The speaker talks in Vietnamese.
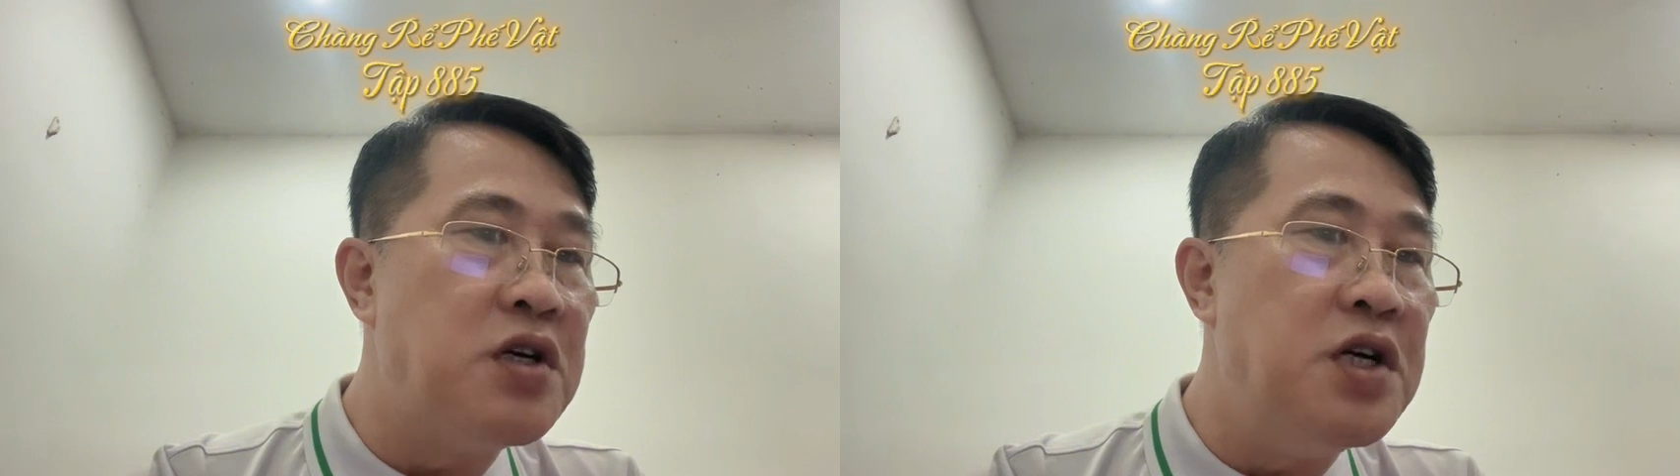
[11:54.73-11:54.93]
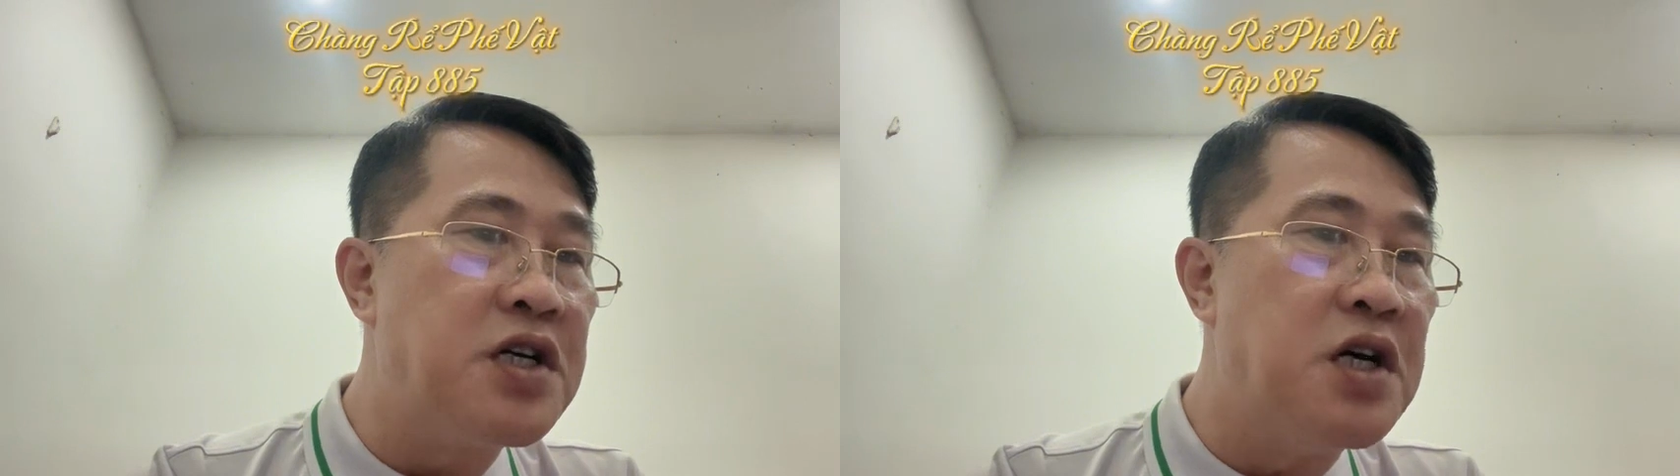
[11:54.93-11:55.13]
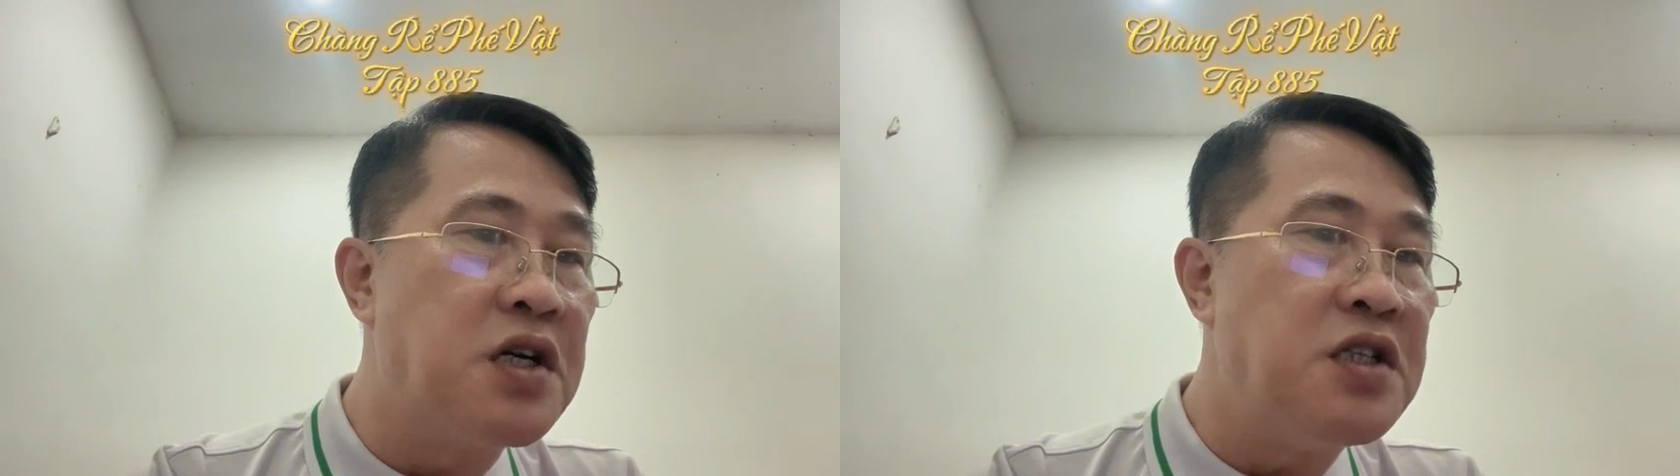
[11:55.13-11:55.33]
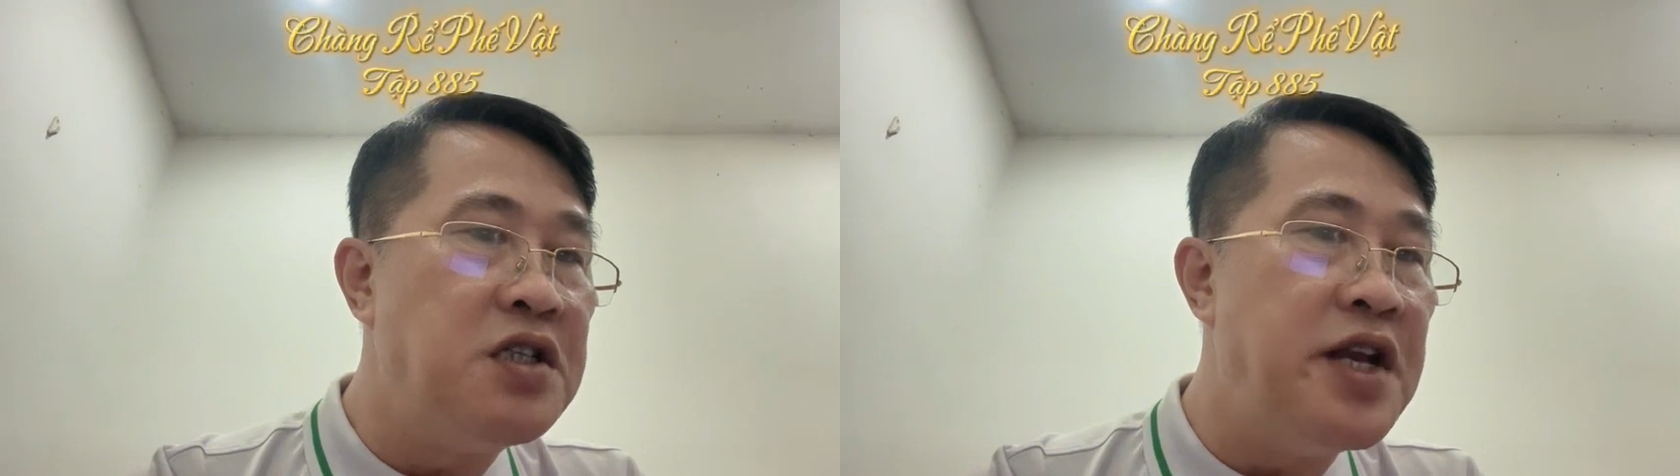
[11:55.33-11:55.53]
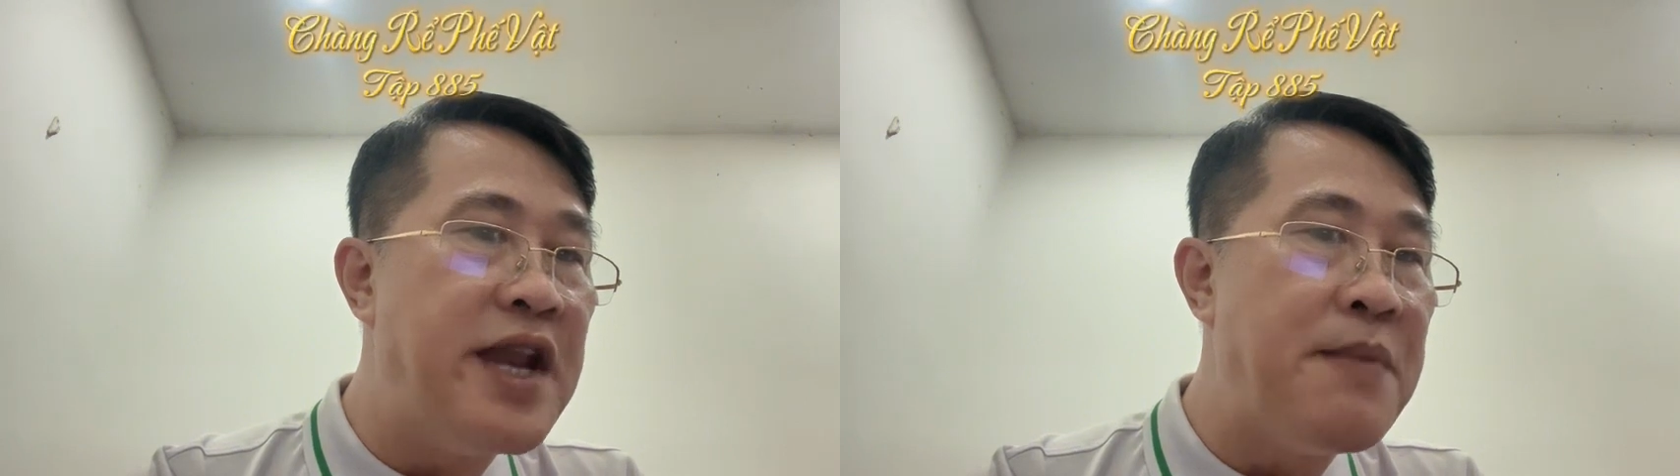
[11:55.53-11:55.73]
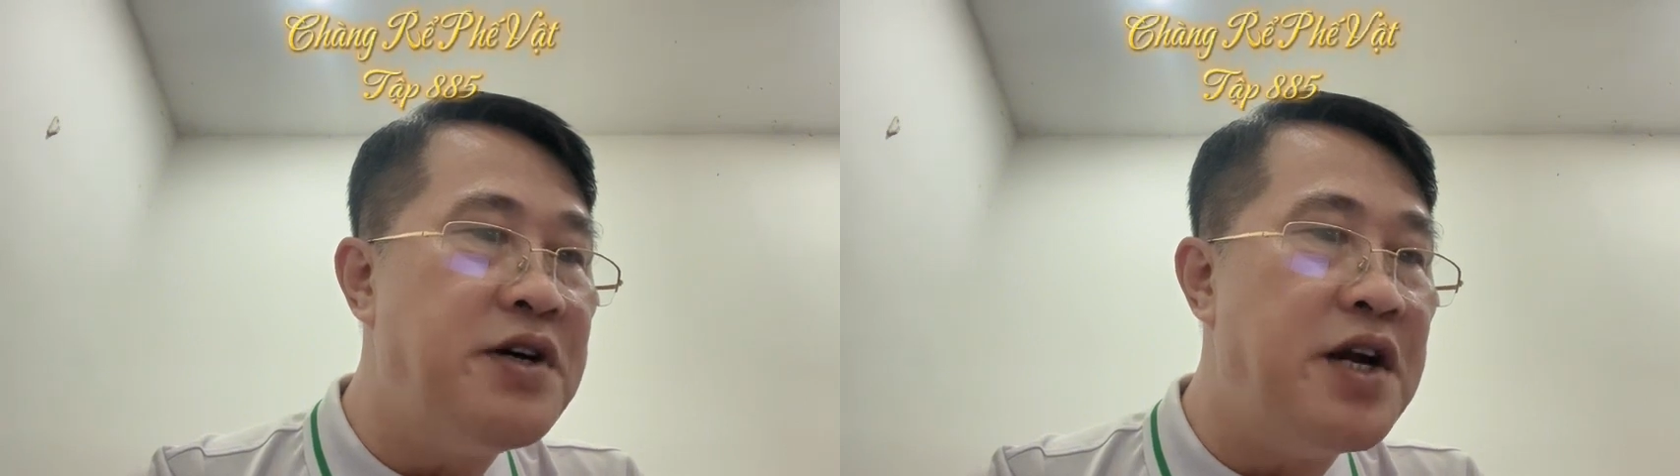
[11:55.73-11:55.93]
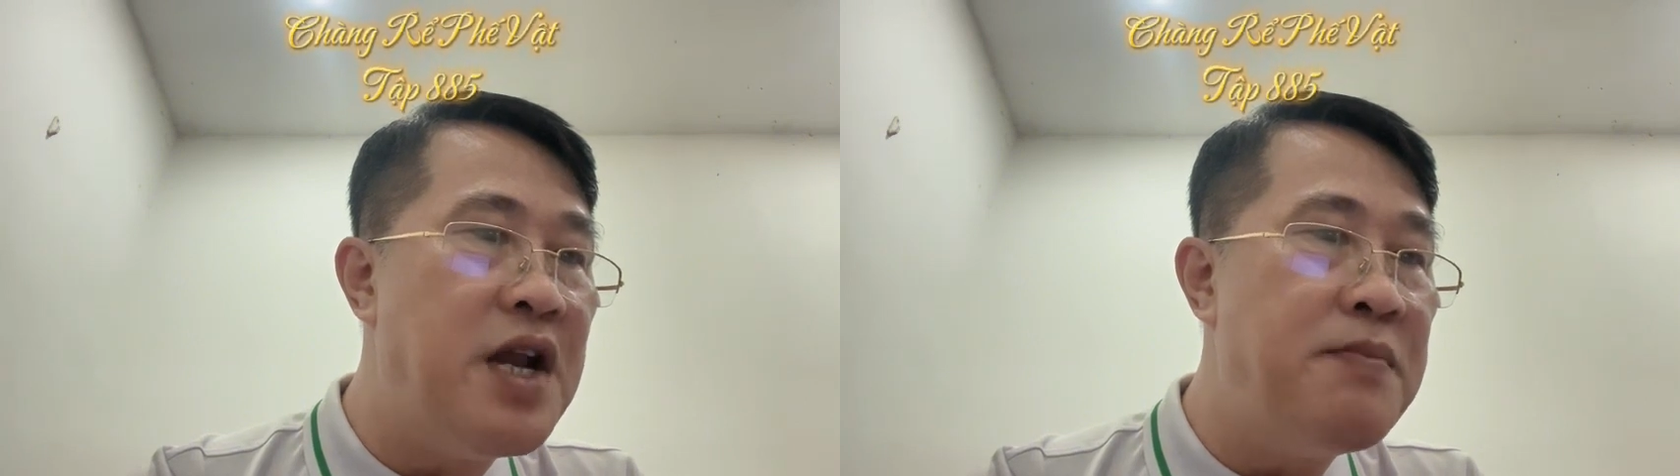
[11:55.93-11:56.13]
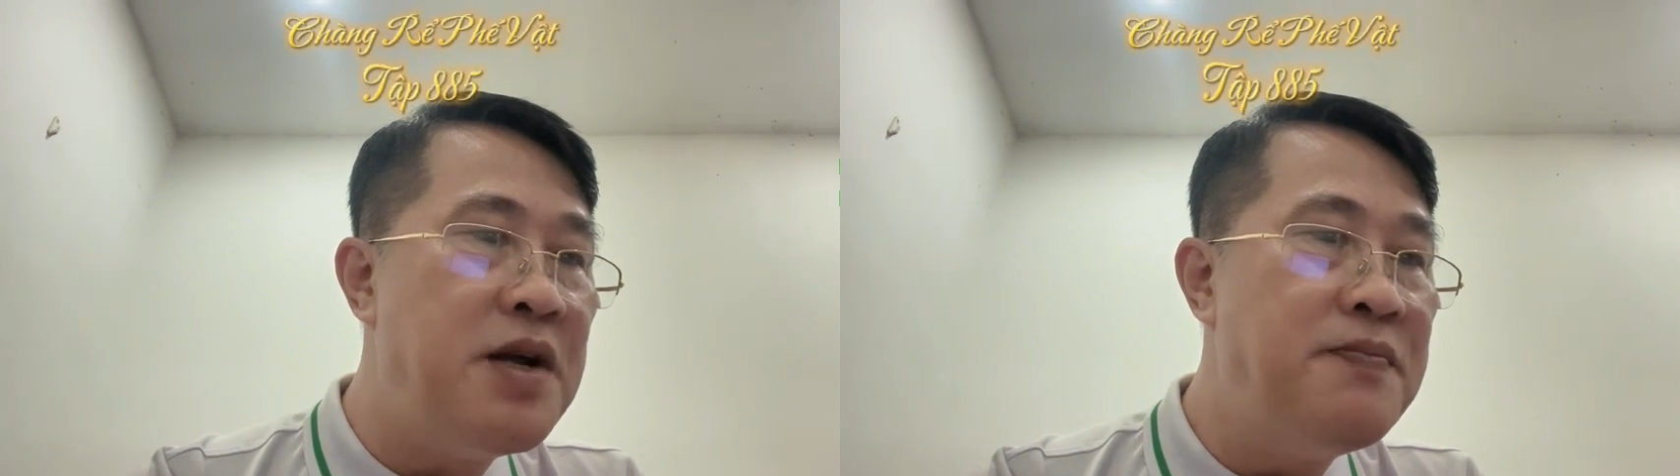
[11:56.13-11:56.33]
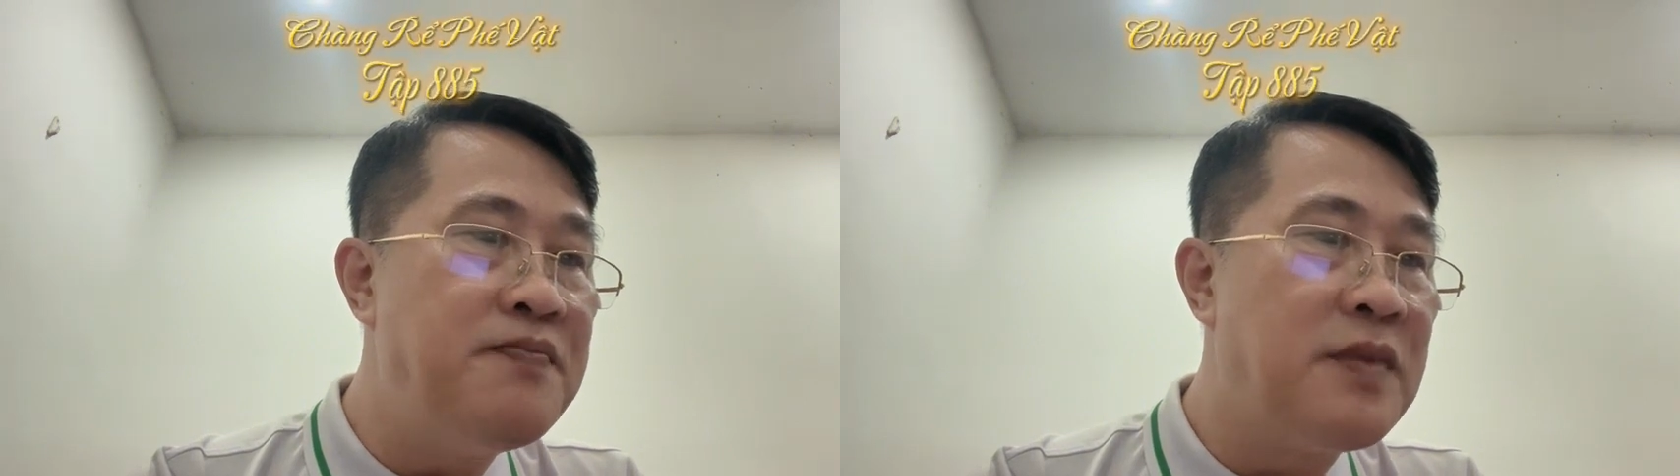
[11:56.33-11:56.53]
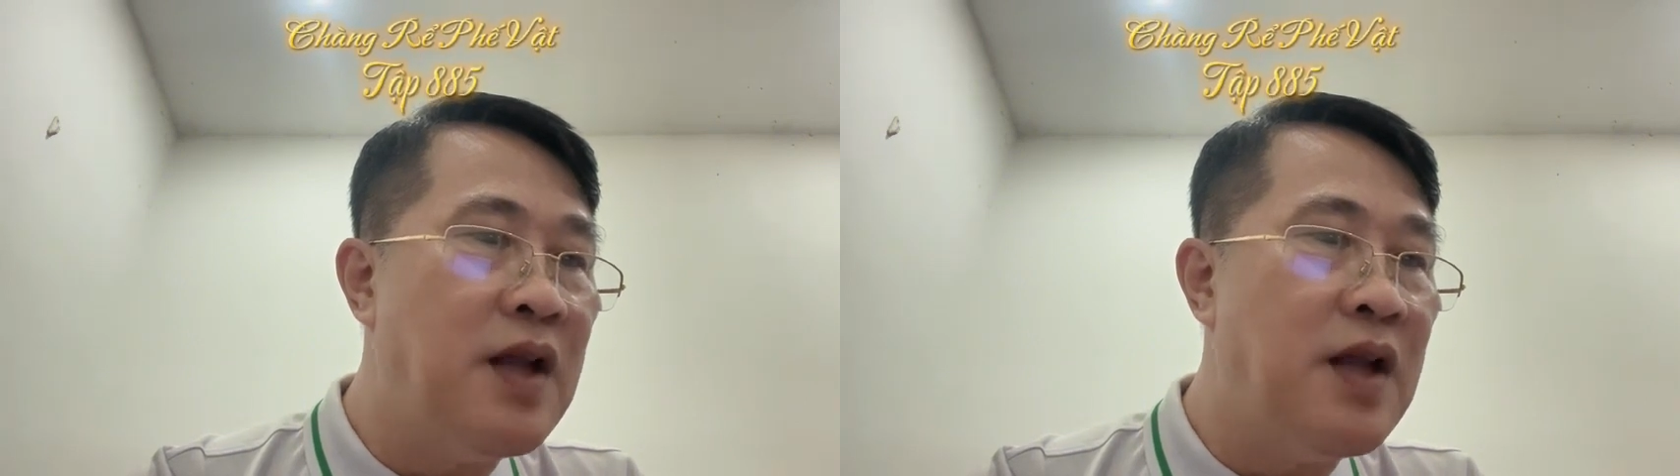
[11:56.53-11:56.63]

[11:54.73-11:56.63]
cười cợt nhìn đám người lâm minh.